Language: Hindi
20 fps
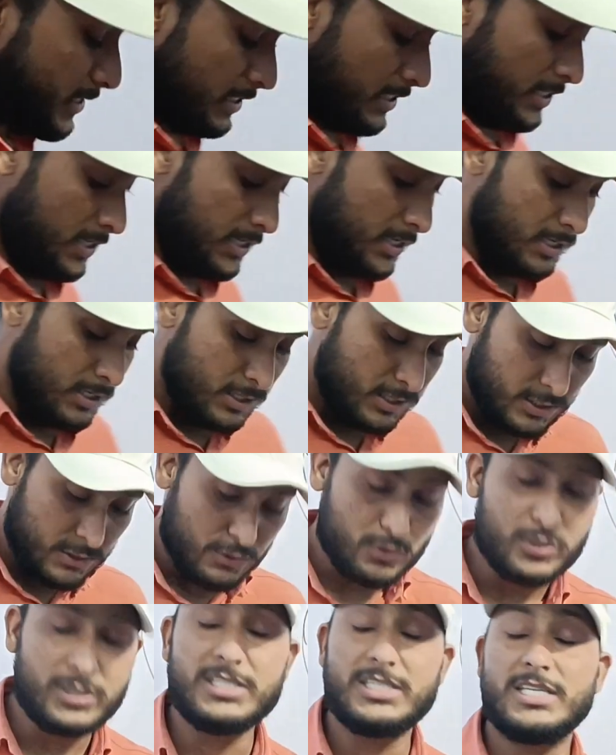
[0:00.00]
कि
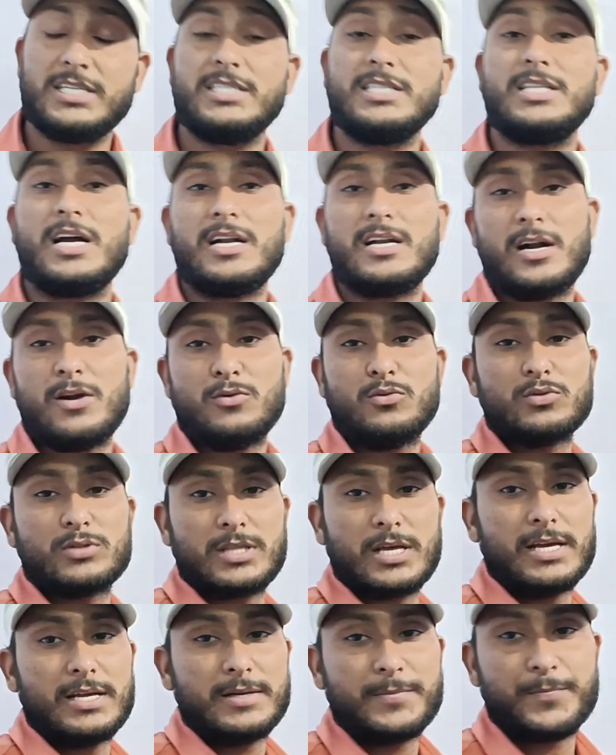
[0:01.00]
जो निश्चित अंडाणु
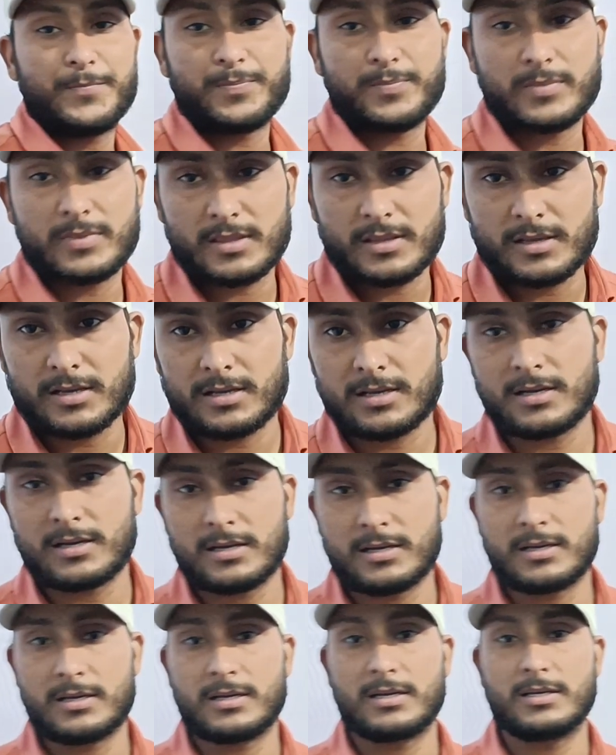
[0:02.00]
होता है
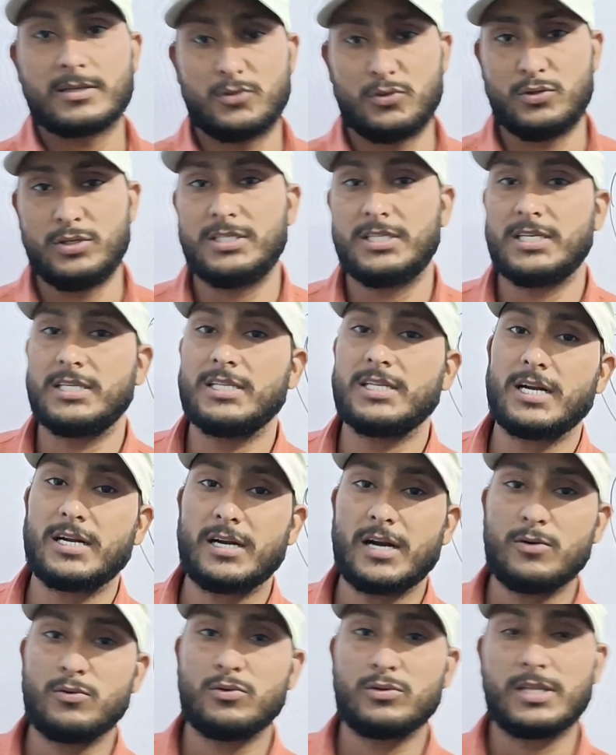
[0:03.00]
जो निश्चित
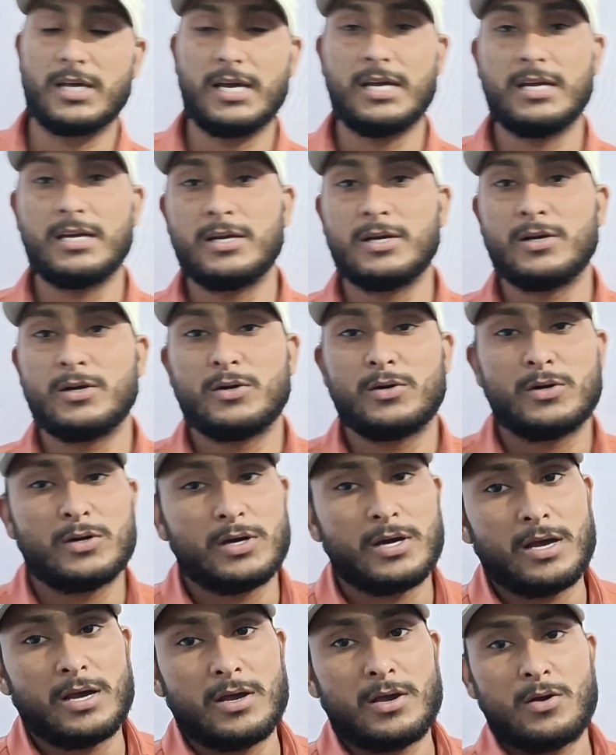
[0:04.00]
अंडाणु होता है
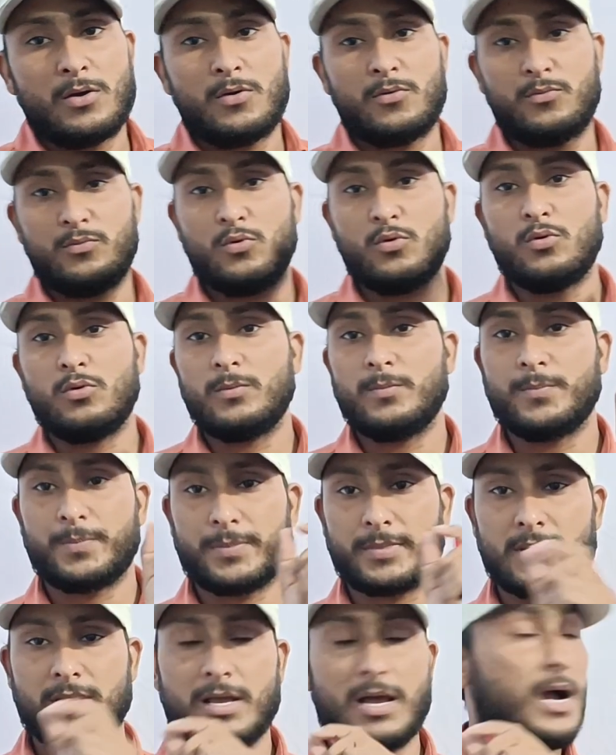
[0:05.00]
वो
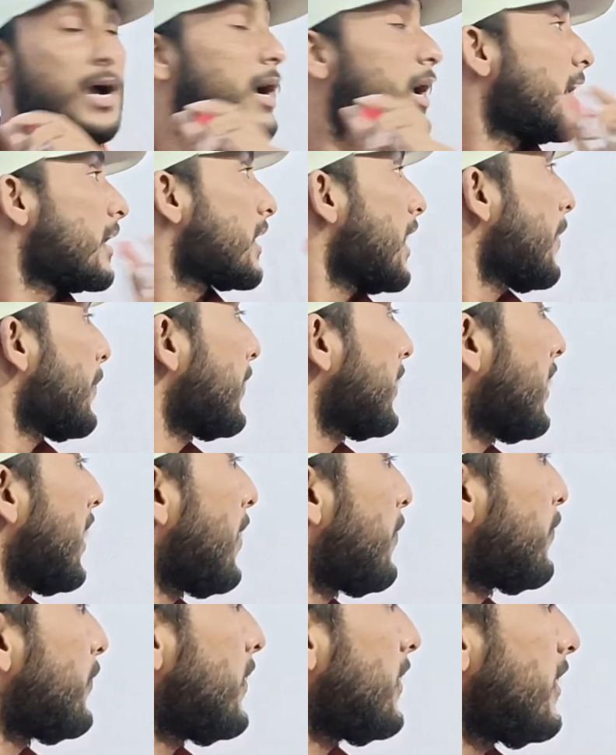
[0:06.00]

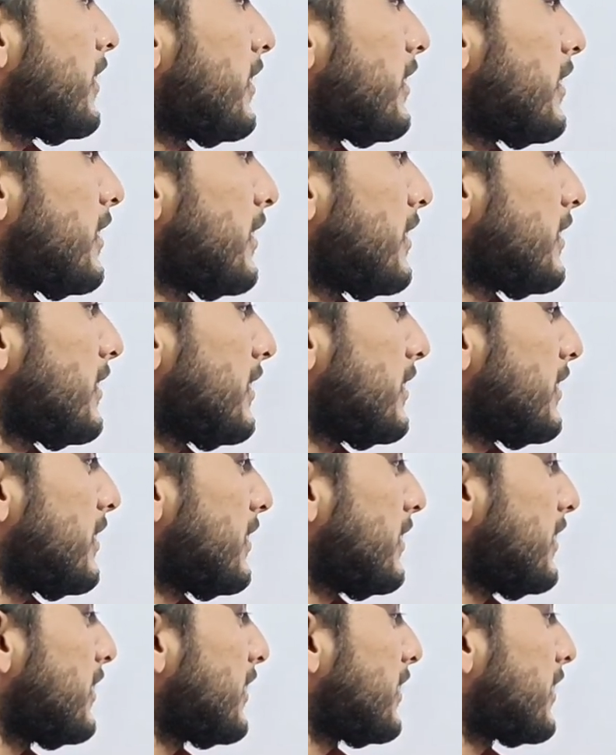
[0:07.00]
अपने आप में
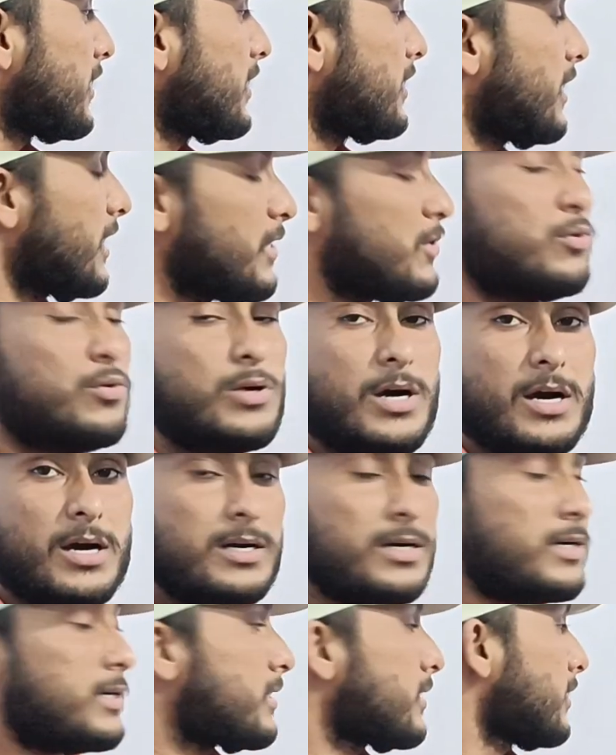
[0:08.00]
निशेचन नहीं होगा
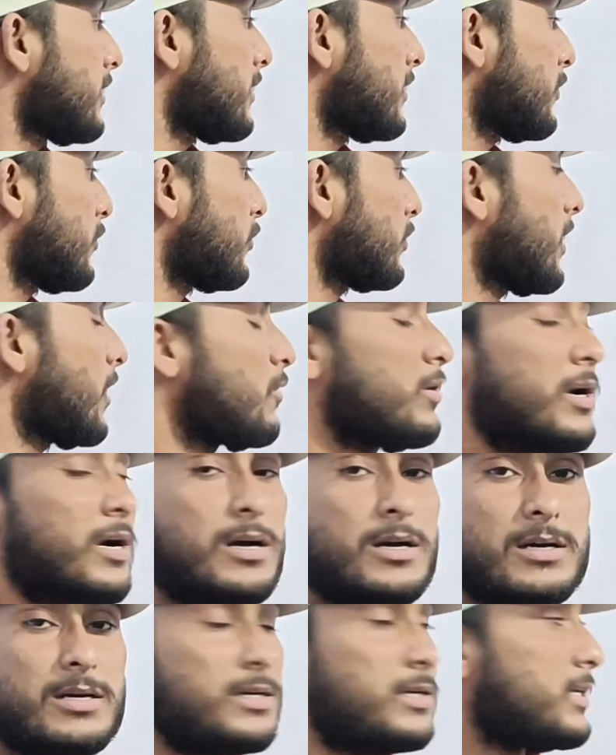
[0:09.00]
तो क्या
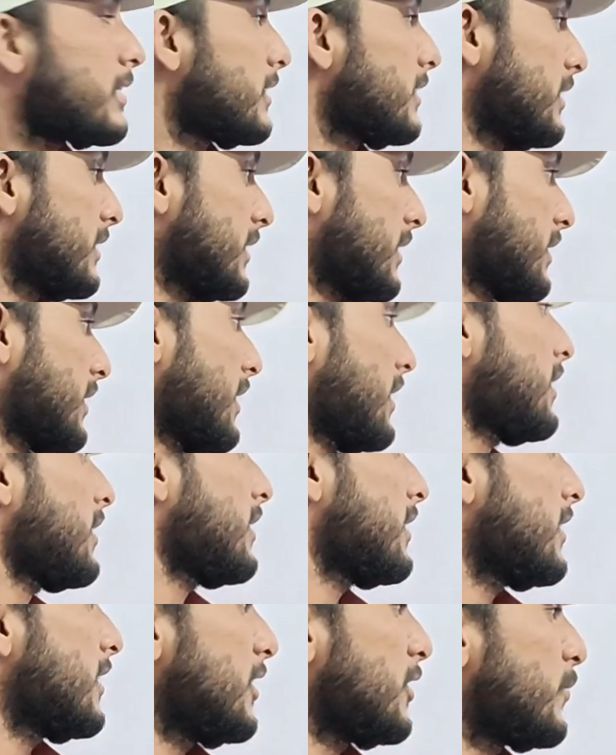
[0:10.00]
होगा ये
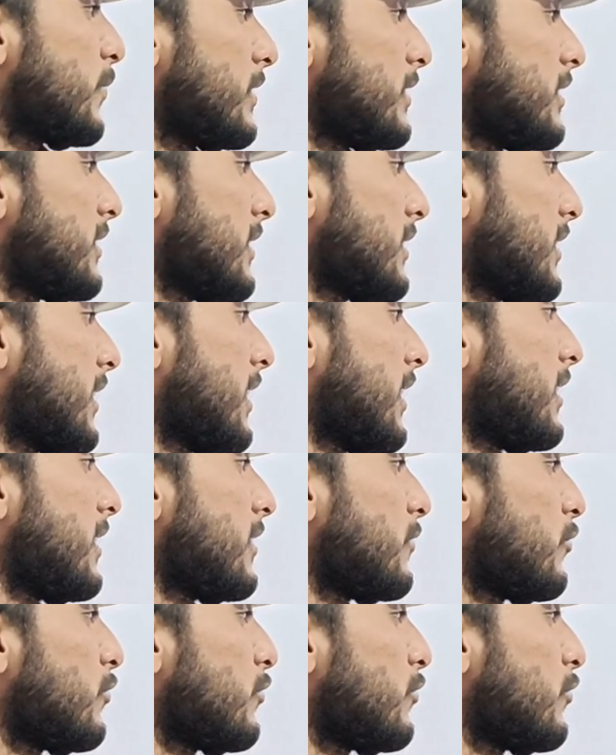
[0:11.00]
सतह स्पंजी सतह